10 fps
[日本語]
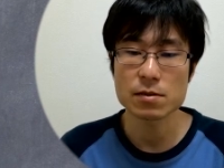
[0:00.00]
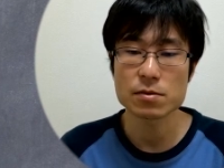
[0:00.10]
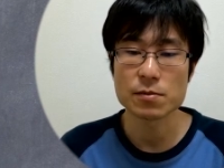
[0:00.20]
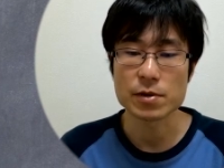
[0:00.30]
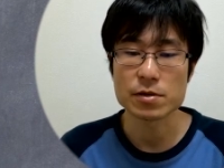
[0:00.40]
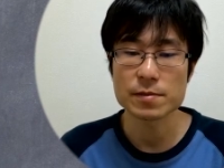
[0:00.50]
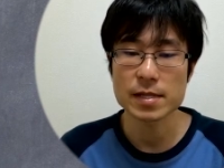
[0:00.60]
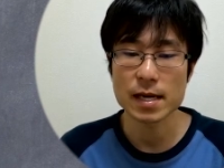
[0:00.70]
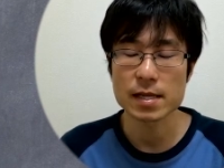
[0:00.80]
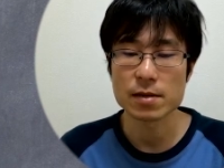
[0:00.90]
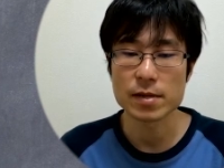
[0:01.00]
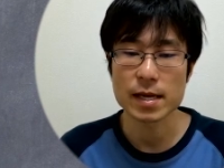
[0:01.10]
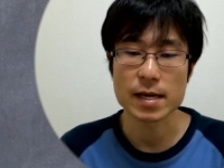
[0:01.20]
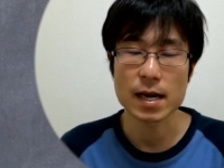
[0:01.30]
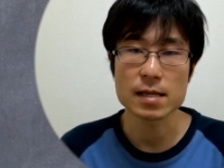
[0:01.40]
人もいるみたいなの
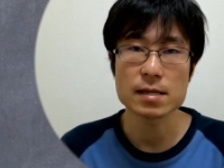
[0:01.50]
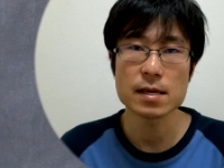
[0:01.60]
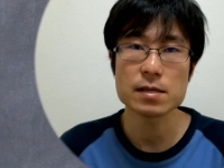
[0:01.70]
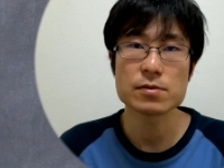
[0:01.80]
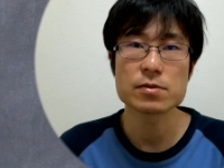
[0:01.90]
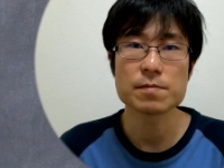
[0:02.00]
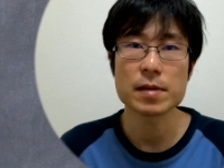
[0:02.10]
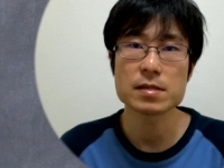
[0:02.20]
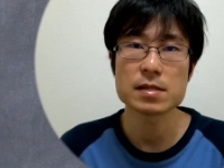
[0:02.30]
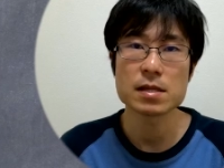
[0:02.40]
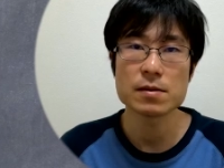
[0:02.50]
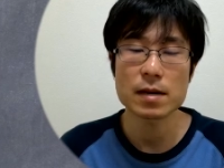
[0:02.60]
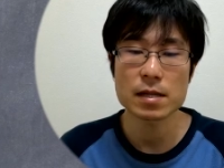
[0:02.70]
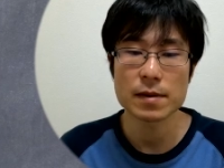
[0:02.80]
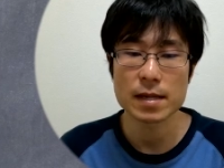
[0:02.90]
で完全に嘘っぱちっていうわ
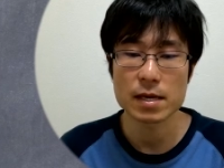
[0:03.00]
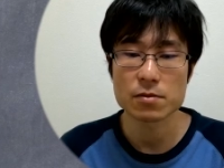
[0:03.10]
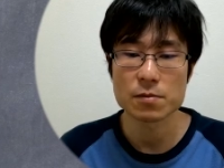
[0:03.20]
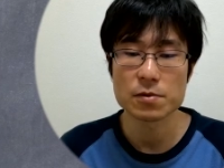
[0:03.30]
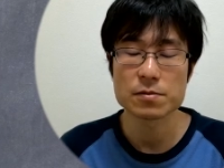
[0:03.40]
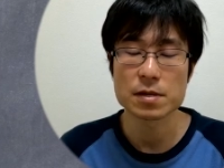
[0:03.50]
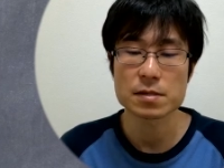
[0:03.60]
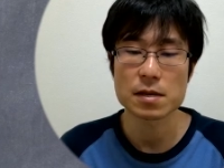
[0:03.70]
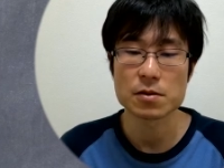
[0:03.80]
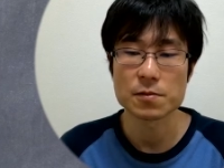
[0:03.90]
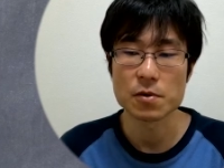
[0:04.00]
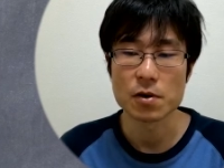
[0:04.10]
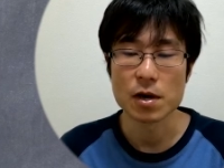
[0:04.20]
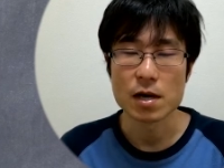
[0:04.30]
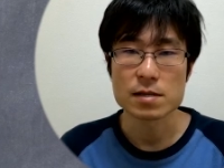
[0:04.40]
けではないと思うんですけれど
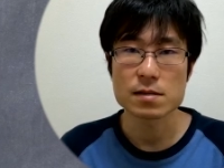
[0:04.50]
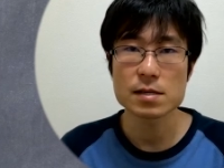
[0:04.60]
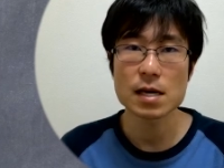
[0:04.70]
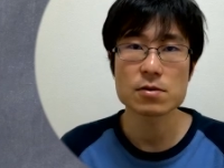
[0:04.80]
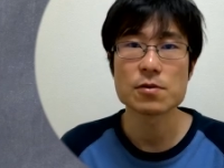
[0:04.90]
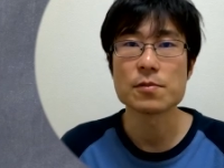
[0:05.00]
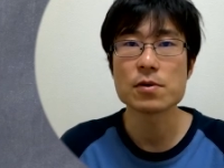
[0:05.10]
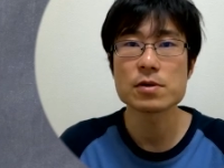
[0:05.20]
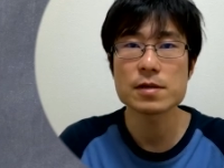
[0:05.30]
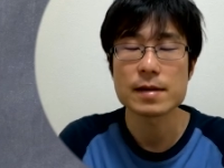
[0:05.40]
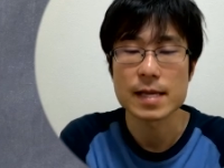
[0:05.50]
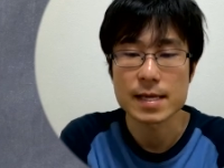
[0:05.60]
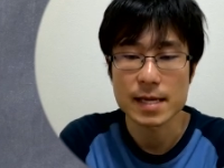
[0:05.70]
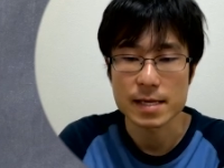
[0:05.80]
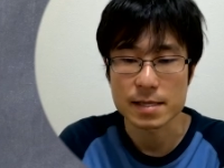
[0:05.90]
も少なくとも僕にはで
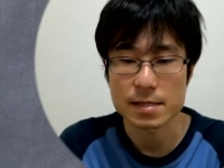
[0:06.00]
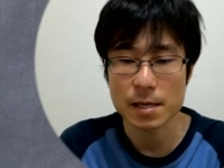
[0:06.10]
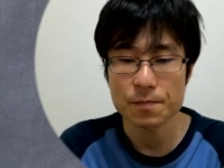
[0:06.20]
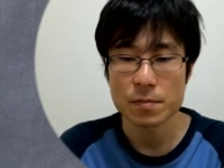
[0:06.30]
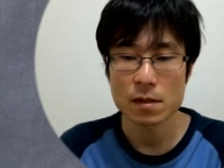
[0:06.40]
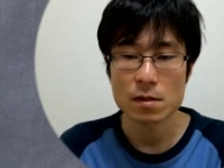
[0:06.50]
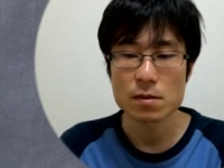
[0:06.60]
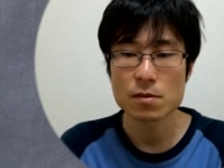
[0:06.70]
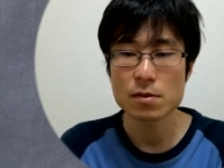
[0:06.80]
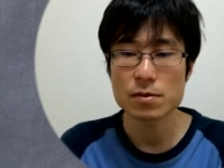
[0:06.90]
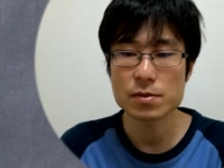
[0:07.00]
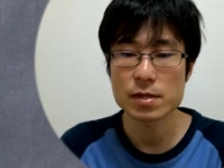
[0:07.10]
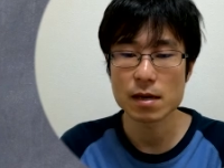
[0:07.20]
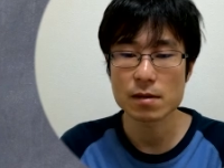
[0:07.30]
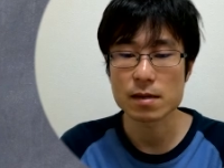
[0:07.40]
きないんですねどういうふう
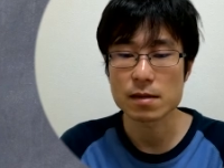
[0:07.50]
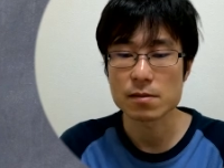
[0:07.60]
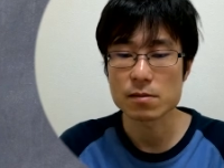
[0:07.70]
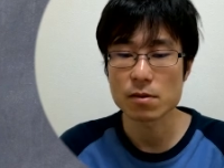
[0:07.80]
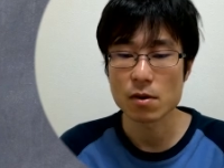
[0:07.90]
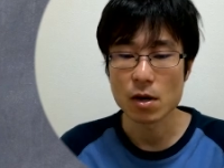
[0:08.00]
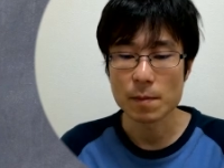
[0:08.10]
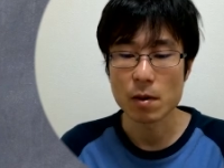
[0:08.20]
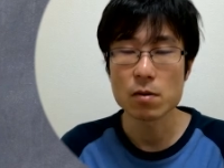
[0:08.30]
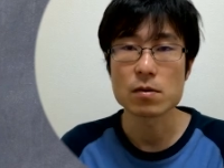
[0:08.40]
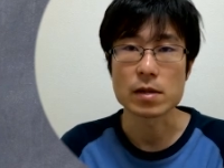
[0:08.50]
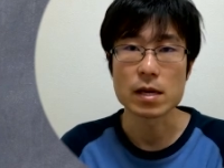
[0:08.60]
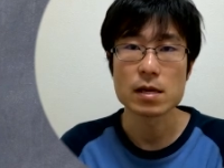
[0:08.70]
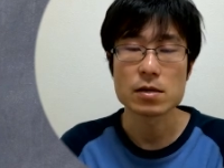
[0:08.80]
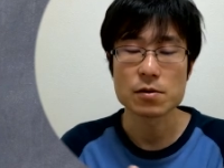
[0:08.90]
にやるかっていうと、まあ、本を
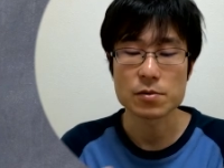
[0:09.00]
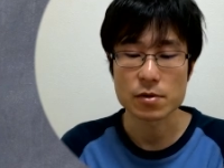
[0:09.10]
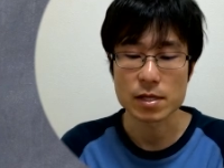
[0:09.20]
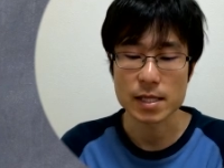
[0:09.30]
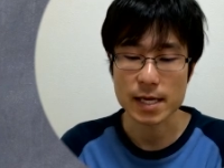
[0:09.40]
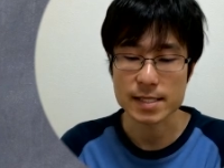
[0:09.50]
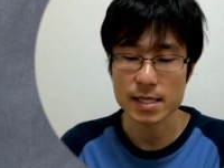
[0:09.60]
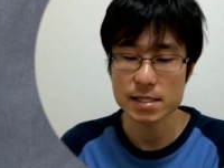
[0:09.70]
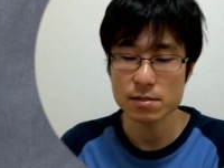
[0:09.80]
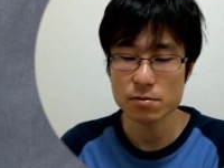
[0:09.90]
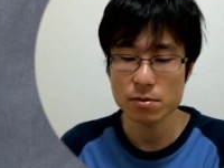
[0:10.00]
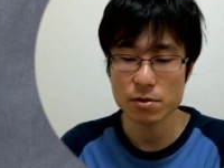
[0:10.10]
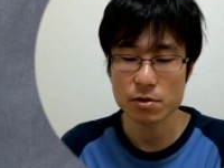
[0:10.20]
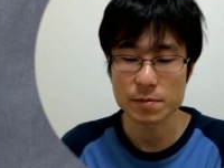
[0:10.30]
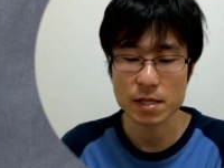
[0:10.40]
ね読む時になんか写真を撮る
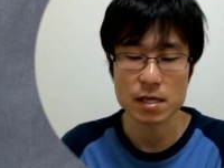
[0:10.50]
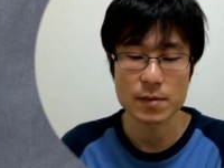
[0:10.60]
ように見ていき